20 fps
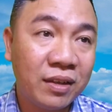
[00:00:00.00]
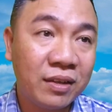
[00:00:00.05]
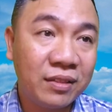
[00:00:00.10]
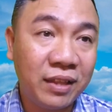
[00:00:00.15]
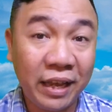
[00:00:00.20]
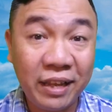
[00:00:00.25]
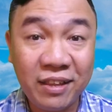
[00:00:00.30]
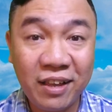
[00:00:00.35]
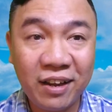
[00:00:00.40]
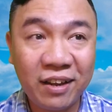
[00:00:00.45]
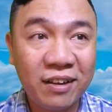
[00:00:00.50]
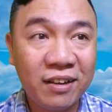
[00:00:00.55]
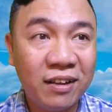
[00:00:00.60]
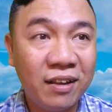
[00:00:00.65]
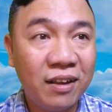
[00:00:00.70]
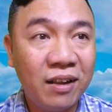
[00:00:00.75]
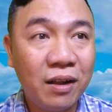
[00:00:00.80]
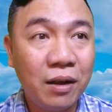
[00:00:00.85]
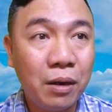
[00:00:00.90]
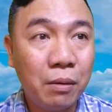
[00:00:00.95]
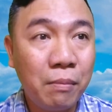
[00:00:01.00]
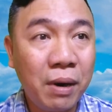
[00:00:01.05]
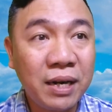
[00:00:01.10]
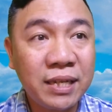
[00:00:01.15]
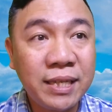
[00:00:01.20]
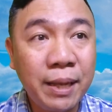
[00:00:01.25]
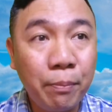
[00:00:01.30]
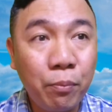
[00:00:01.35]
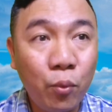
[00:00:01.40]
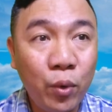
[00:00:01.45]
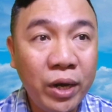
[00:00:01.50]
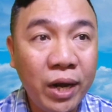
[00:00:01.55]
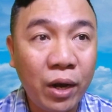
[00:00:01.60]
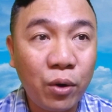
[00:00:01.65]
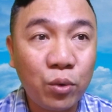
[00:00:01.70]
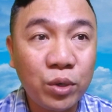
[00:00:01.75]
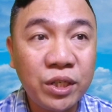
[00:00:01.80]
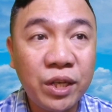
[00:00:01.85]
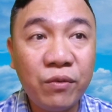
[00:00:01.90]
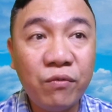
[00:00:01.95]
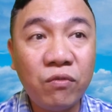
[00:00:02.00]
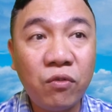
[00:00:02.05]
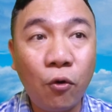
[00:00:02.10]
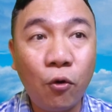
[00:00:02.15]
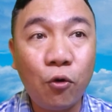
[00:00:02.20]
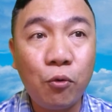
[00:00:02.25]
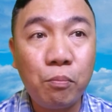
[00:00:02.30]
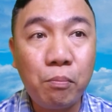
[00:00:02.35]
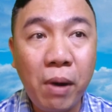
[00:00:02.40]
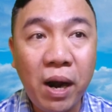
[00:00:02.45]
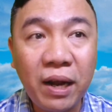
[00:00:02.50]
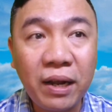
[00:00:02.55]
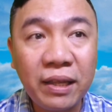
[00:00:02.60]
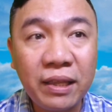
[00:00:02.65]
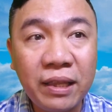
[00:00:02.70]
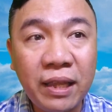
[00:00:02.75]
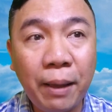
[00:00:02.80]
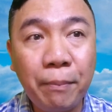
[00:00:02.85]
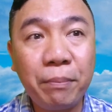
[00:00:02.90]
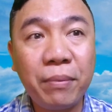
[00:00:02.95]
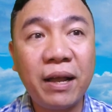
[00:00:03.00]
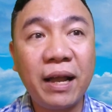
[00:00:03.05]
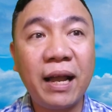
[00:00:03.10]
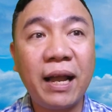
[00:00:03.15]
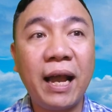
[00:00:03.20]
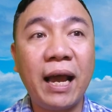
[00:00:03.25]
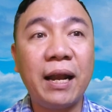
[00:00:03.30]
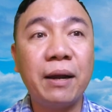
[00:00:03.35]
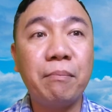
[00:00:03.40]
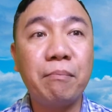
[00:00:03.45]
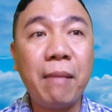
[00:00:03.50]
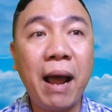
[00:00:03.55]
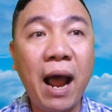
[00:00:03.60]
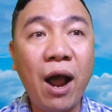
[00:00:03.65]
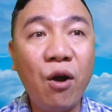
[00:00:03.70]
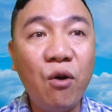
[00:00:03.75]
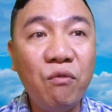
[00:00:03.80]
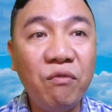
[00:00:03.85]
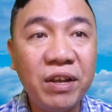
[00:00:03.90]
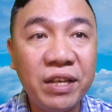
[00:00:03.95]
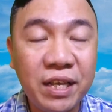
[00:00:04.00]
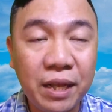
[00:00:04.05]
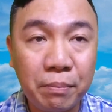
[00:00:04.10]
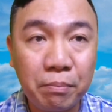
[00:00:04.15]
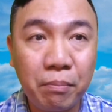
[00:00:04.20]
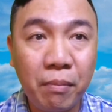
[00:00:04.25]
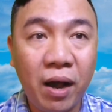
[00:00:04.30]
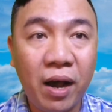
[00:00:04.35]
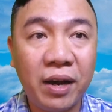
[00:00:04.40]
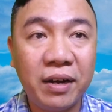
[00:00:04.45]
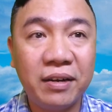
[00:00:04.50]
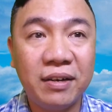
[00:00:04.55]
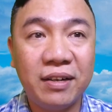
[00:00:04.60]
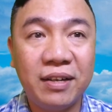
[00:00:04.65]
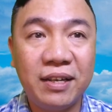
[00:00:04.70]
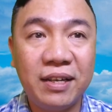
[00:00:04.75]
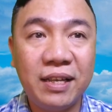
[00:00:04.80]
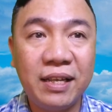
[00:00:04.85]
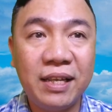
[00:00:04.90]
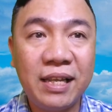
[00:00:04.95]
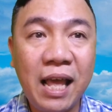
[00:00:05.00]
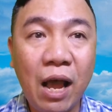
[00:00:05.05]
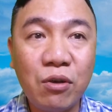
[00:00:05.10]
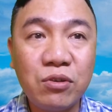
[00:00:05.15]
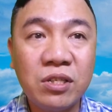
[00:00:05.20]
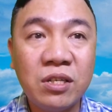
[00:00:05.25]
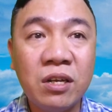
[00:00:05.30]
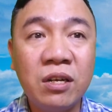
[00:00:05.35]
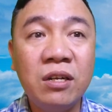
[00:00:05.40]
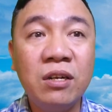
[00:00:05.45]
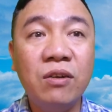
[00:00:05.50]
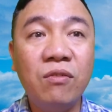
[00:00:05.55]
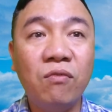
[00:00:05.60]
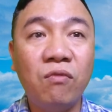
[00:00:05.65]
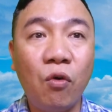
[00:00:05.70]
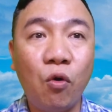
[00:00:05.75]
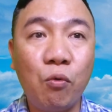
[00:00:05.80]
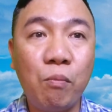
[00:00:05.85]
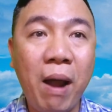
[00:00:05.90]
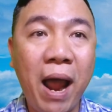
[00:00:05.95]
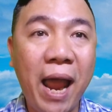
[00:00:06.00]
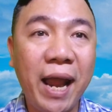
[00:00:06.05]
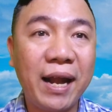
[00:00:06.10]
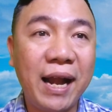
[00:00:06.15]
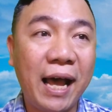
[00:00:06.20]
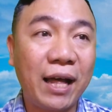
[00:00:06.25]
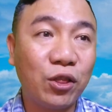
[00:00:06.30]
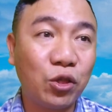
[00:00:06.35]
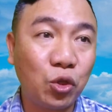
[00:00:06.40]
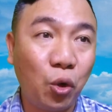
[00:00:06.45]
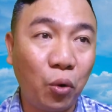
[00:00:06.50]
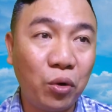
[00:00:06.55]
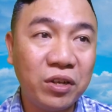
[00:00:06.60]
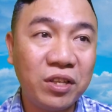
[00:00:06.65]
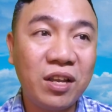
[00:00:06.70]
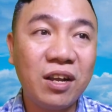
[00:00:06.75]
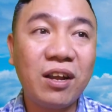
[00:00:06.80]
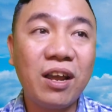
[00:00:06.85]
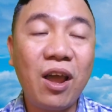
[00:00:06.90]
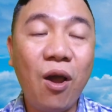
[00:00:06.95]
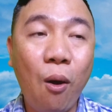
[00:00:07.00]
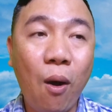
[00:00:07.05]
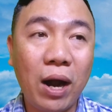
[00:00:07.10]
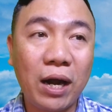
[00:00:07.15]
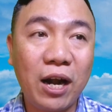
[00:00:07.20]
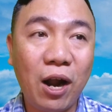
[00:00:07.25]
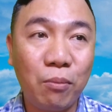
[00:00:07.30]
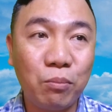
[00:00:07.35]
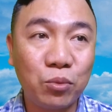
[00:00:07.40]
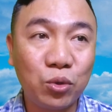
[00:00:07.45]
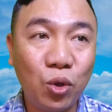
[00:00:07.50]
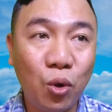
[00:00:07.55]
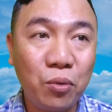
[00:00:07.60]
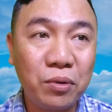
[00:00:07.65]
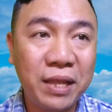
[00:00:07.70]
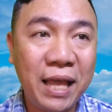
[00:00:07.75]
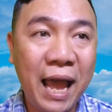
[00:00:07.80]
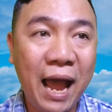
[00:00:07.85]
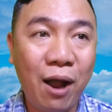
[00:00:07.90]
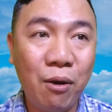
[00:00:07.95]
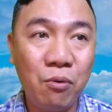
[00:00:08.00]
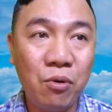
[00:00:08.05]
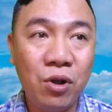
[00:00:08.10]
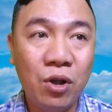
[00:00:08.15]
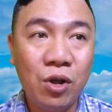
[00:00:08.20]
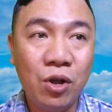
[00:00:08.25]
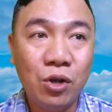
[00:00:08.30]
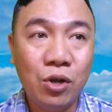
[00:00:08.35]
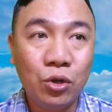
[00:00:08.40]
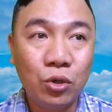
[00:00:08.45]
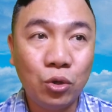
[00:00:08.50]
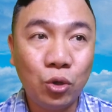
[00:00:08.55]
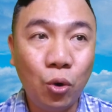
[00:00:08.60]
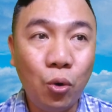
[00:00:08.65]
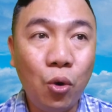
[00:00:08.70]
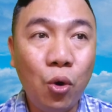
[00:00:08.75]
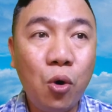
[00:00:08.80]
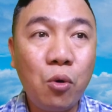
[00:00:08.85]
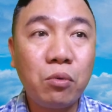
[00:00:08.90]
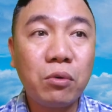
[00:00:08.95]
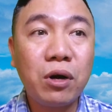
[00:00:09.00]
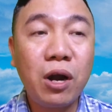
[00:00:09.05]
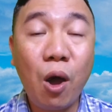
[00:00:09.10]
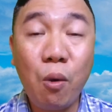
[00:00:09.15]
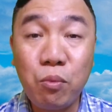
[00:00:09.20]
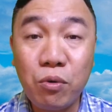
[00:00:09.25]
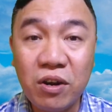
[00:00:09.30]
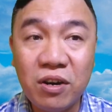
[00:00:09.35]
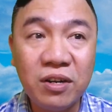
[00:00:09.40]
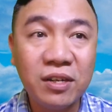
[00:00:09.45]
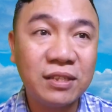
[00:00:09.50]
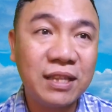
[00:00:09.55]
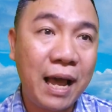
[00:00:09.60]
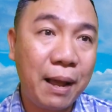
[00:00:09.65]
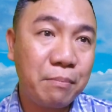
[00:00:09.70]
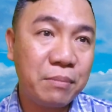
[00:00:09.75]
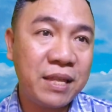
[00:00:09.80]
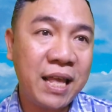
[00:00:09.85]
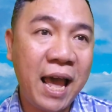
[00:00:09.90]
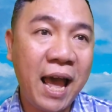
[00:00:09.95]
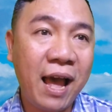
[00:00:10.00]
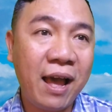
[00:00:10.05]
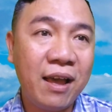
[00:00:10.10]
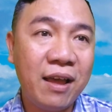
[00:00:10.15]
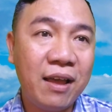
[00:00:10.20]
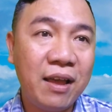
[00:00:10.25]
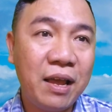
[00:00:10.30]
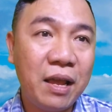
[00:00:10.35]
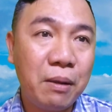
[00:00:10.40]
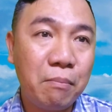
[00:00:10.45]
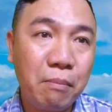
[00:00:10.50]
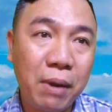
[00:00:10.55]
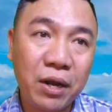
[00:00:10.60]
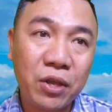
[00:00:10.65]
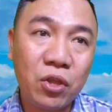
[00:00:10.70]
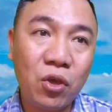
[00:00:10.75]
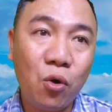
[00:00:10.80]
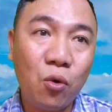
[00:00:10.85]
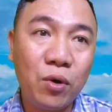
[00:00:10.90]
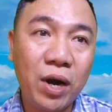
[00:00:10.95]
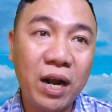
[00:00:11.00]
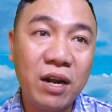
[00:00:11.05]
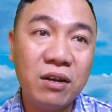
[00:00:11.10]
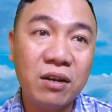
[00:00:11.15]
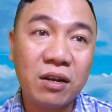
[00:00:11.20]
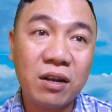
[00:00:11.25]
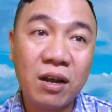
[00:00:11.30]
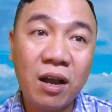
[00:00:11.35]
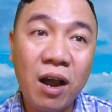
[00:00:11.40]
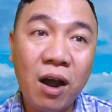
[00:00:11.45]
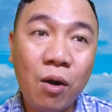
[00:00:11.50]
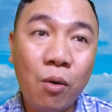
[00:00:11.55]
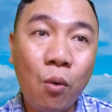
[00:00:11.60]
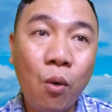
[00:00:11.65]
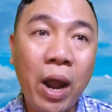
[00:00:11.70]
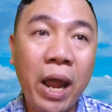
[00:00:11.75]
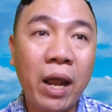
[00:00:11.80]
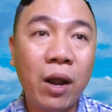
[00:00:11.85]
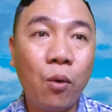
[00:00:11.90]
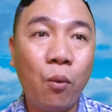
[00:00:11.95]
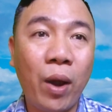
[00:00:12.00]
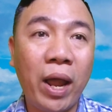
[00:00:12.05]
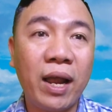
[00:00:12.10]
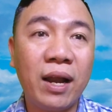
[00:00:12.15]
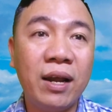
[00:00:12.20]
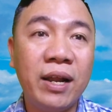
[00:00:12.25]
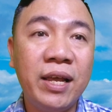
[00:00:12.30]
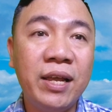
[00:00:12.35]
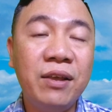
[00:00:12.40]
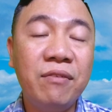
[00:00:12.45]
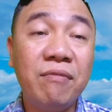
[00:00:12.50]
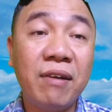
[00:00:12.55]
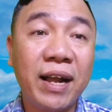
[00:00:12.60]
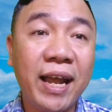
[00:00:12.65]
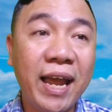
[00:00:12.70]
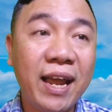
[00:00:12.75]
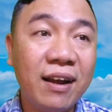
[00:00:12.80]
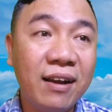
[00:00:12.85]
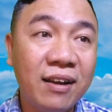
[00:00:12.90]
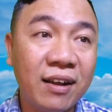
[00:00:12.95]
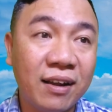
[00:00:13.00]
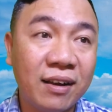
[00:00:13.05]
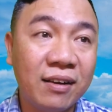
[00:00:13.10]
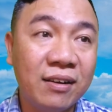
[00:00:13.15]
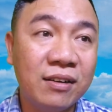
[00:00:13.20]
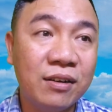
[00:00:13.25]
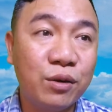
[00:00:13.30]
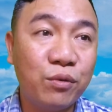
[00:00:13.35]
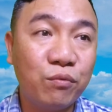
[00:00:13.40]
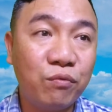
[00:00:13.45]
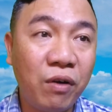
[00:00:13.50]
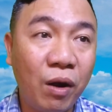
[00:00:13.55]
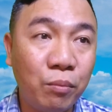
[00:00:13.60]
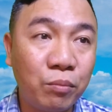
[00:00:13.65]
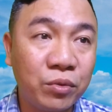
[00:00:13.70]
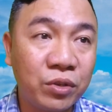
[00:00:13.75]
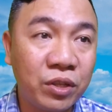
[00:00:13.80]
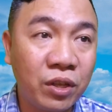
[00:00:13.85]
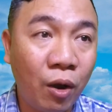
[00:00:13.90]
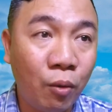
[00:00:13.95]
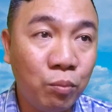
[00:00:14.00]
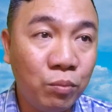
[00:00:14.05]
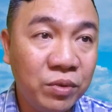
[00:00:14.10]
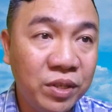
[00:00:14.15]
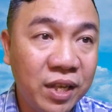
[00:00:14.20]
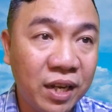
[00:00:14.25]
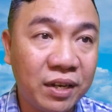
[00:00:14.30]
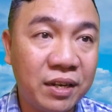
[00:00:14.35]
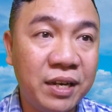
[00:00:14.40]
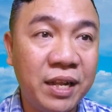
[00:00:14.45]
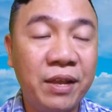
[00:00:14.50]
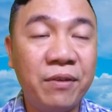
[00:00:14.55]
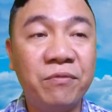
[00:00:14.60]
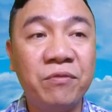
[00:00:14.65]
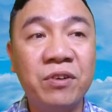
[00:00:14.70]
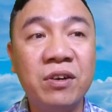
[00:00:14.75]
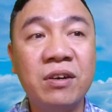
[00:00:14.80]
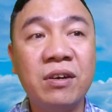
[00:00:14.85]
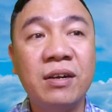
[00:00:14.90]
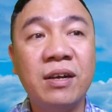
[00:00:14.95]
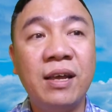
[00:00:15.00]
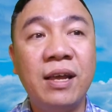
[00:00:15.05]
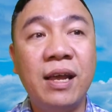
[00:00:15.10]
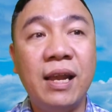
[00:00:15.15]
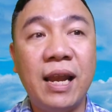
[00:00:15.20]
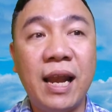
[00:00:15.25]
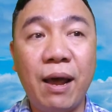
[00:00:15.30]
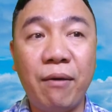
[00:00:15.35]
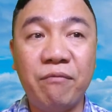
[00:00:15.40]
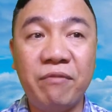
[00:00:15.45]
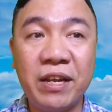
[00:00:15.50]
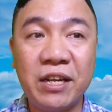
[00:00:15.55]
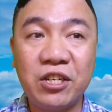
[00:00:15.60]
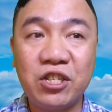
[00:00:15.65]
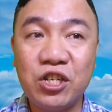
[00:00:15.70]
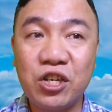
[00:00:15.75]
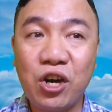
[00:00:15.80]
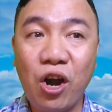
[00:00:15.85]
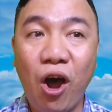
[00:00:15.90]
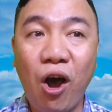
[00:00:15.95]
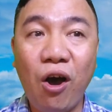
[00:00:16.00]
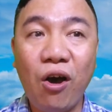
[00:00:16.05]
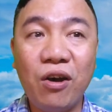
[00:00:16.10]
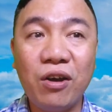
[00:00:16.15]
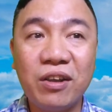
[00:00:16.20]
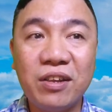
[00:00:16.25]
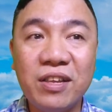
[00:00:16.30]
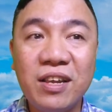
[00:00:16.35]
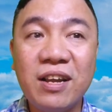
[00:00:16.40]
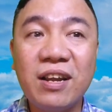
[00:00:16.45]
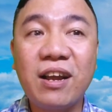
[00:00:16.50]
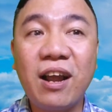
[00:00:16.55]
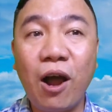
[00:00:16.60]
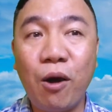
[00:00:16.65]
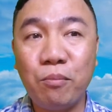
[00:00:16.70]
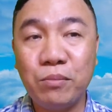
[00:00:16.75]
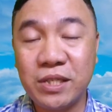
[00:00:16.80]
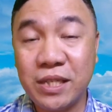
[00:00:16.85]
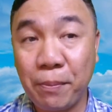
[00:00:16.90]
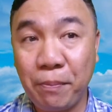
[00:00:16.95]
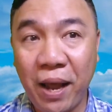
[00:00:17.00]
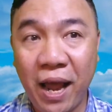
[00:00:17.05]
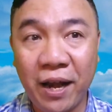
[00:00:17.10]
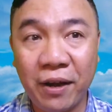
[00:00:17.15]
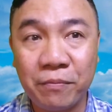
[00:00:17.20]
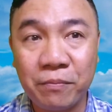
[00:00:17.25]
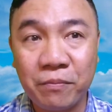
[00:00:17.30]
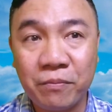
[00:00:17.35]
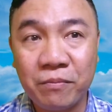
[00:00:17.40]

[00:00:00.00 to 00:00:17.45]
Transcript: Thế nhưng, bất chấp quy định của chính phủ, bất chấp cảnh báo về dịch bệnh, giáo sứ vụ bản đã tổ chức các hoạt động tôn giáo thu hút đông người tham gia mặc dù đã được cơ quan quản lý và các lực lượng phòng chống dịch địa phương làm việc trước đó nhưng không chấp hành.